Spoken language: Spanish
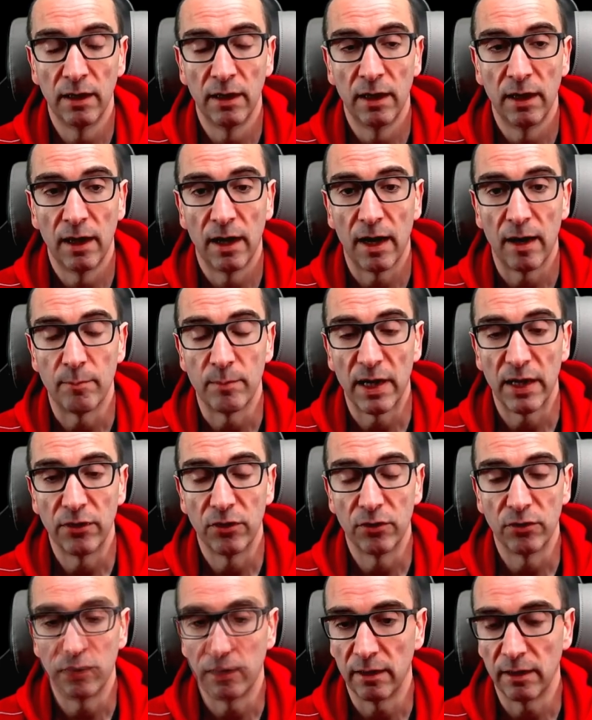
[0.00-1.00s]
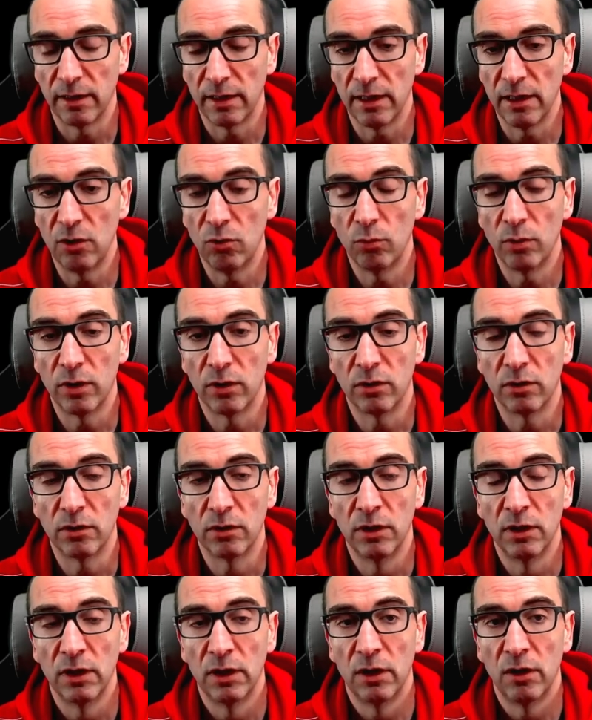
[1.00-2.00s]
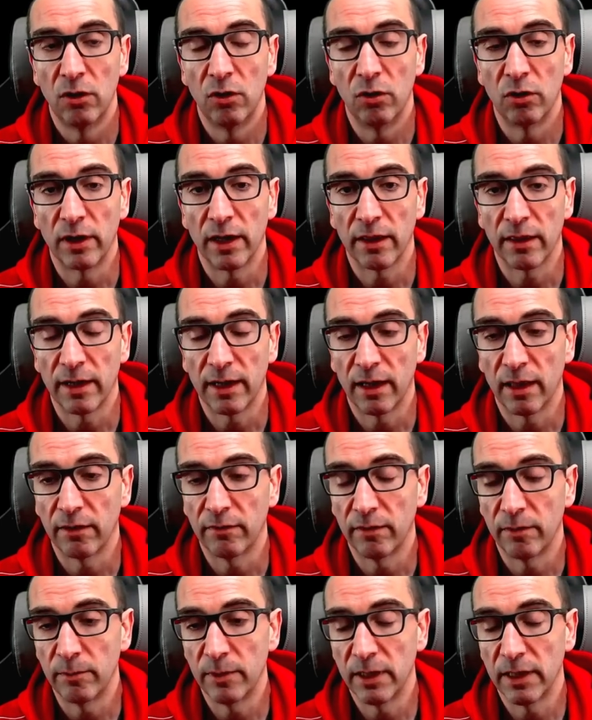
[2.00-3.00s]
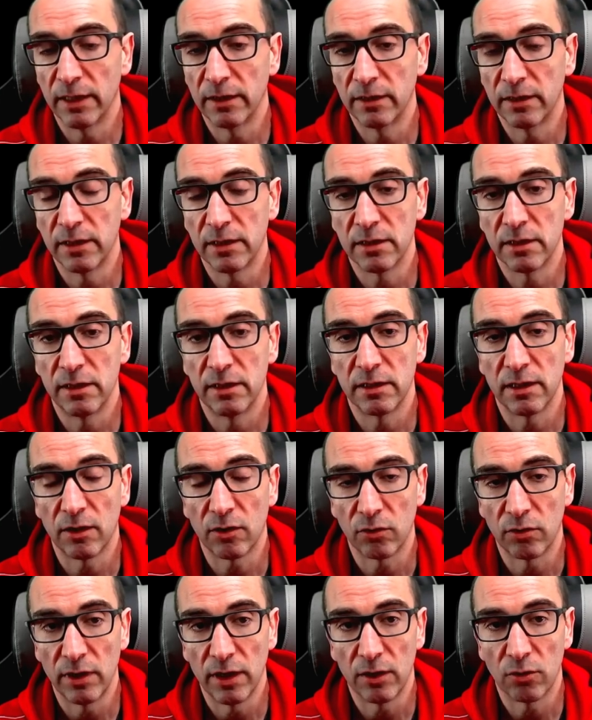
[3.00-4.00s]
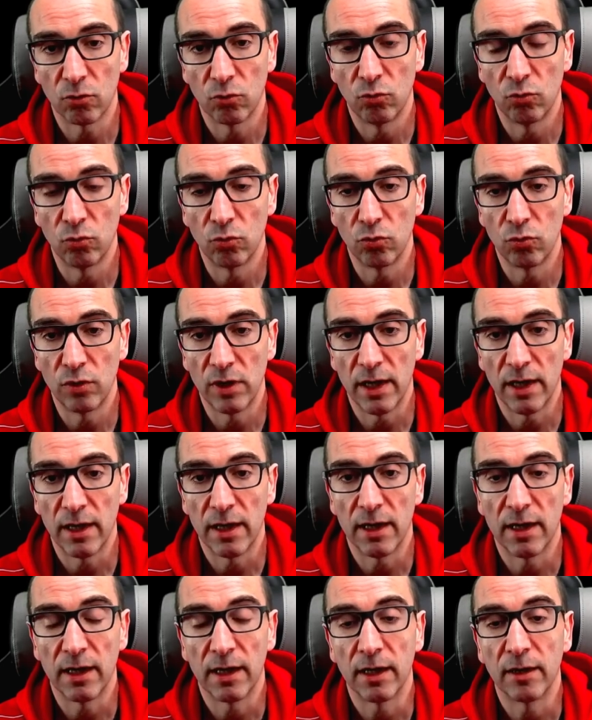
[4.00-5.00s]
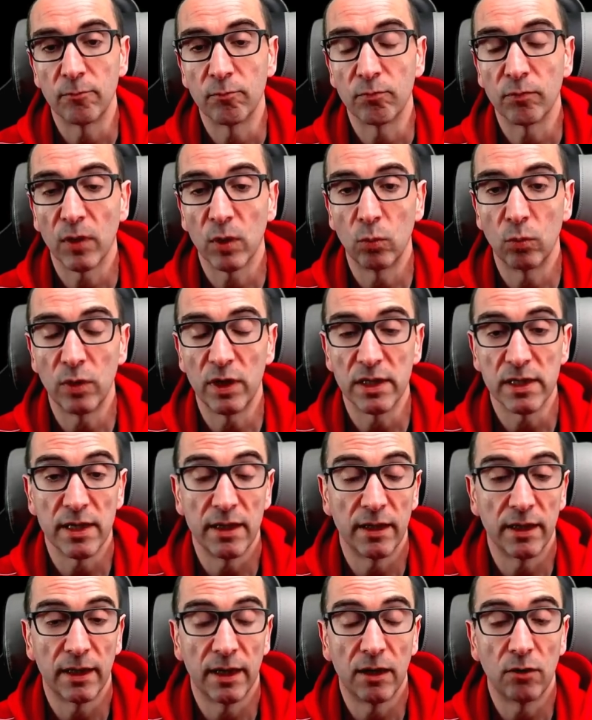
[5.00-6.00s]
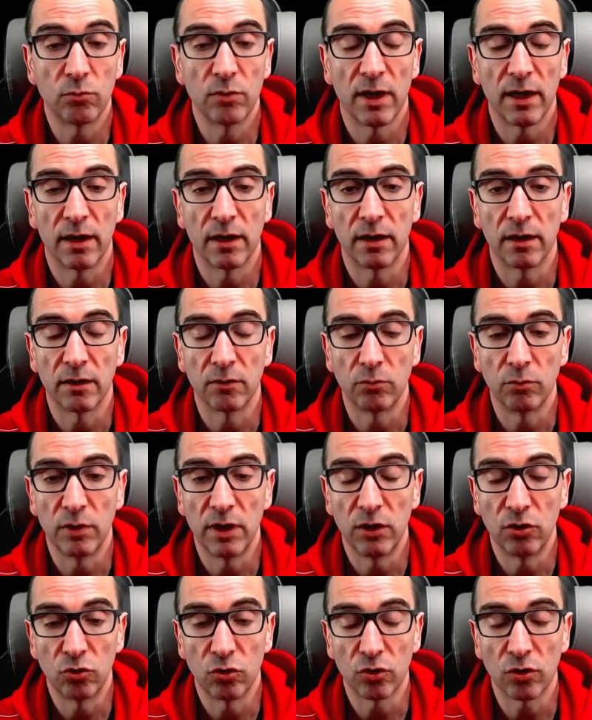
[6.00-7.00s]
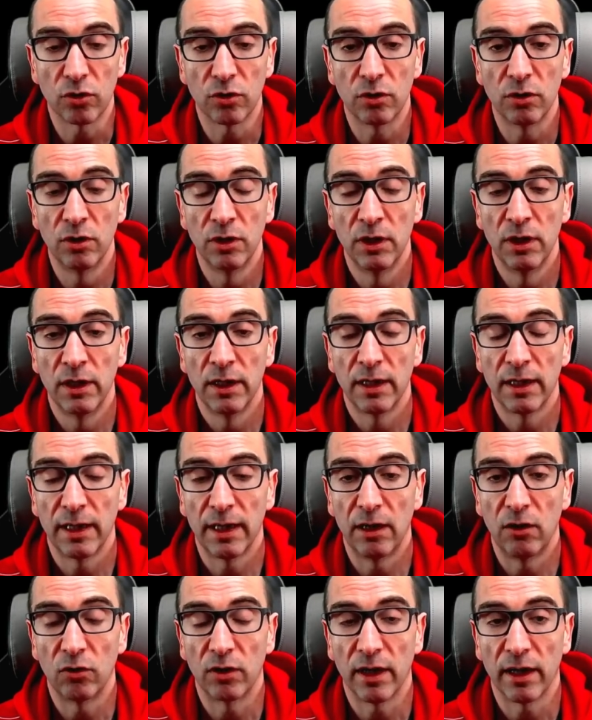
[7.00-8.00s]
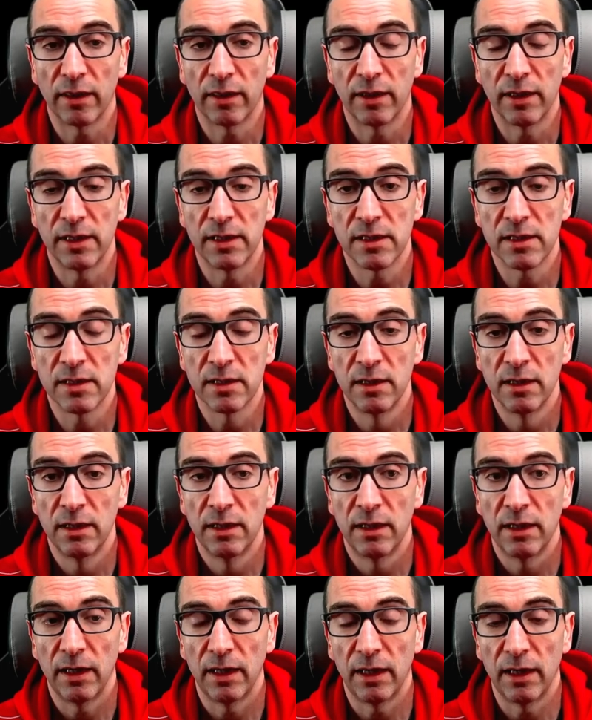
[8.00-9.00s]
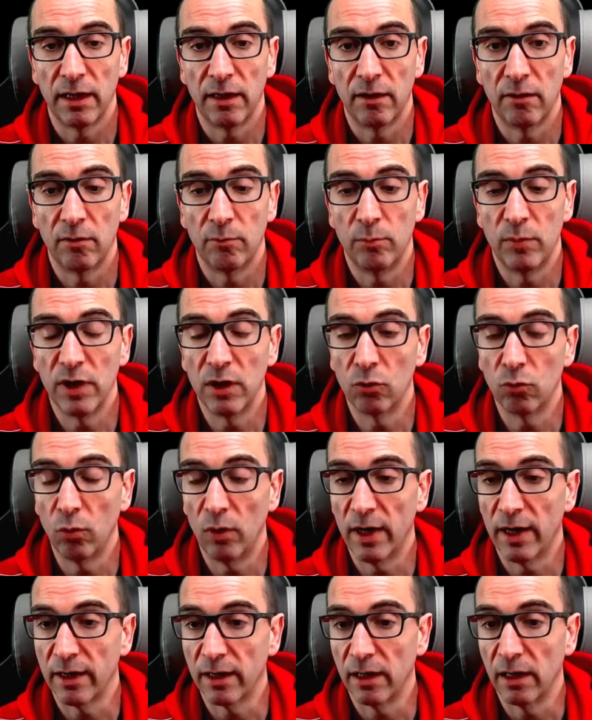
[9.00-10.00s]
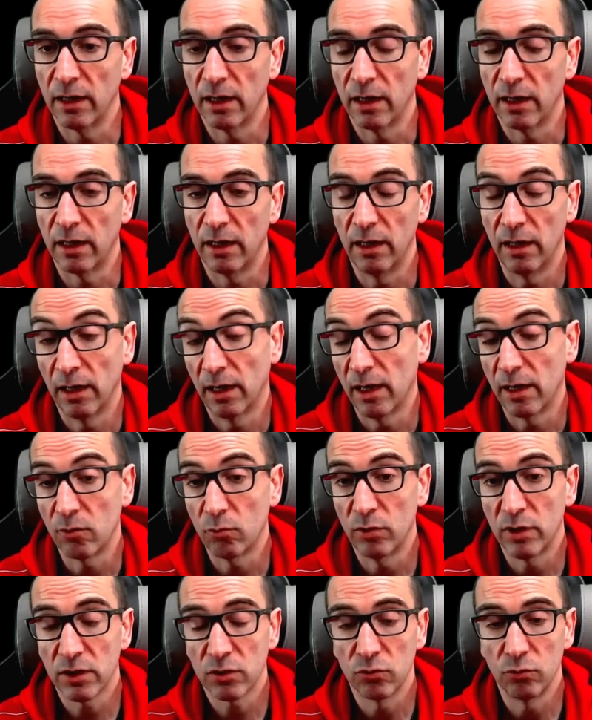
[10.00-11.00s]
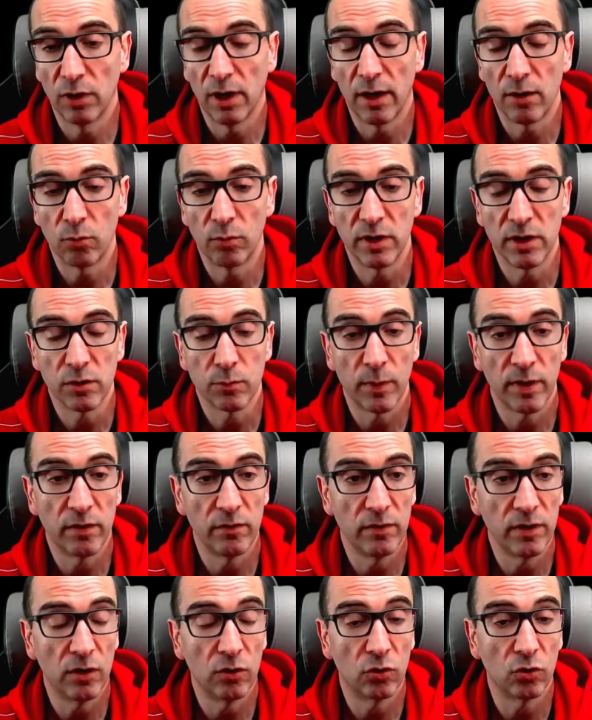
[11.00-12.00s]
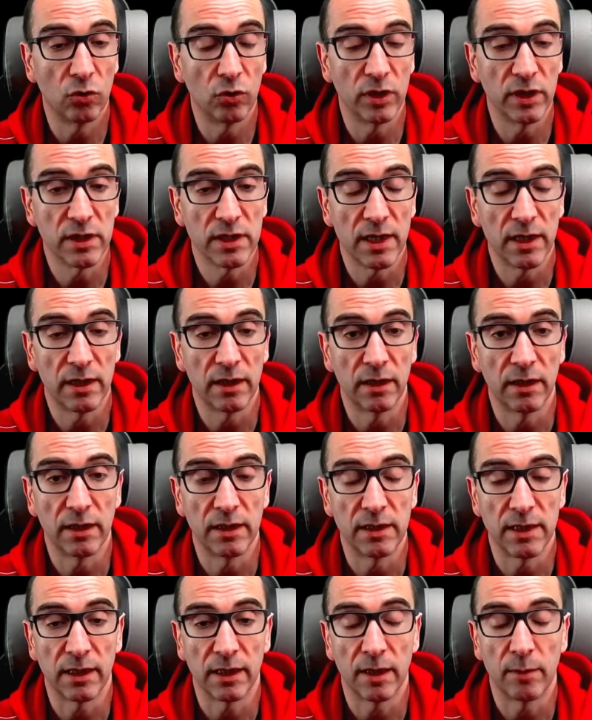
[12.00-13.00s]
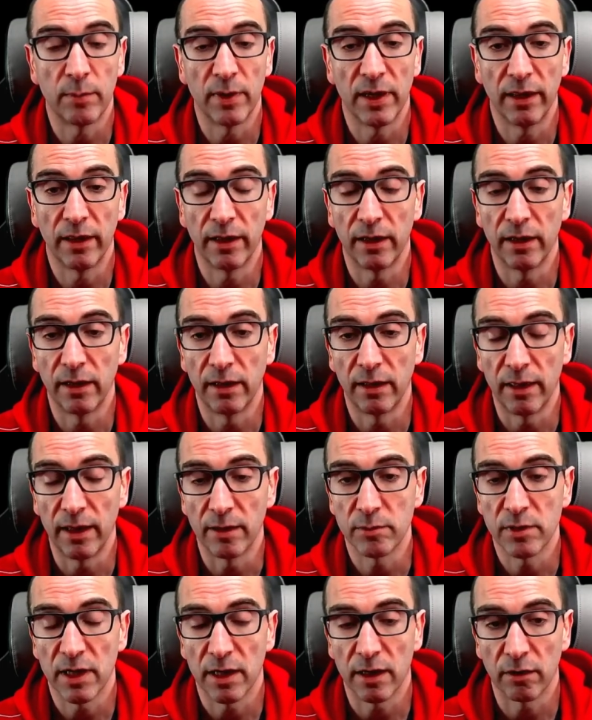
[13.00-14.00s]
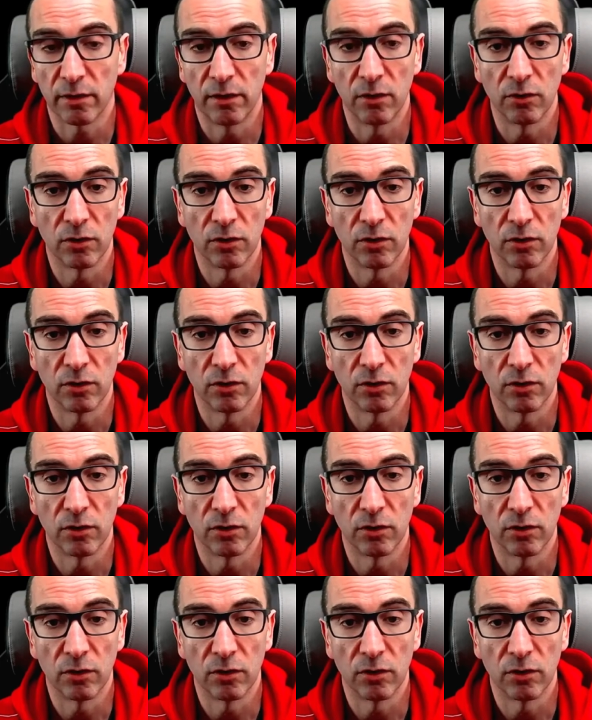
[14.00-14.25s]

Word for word: mandos y luego lo que hace cada fabricante es desarrollar una, un SDK, un entorno que lo que hace es eh, vincular el, hardware, su hardware específico, con esa, capa de abstracción.